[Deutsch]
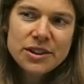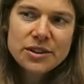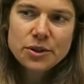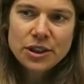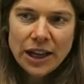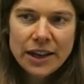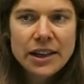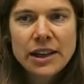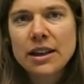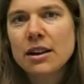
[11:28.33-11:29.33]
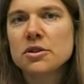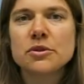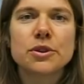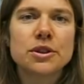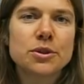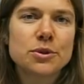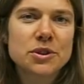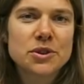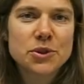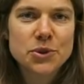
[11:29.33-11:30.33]
so kleine
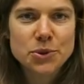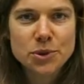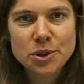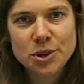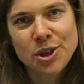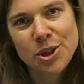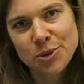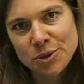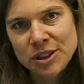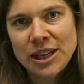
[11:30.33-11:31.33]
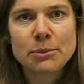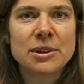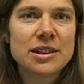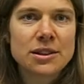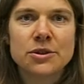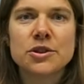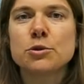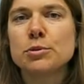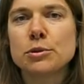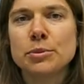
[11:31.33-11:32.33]
Herausforderungen zu suchen und da mich
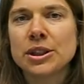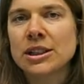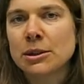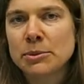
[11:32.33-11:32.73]
auszuprobieren,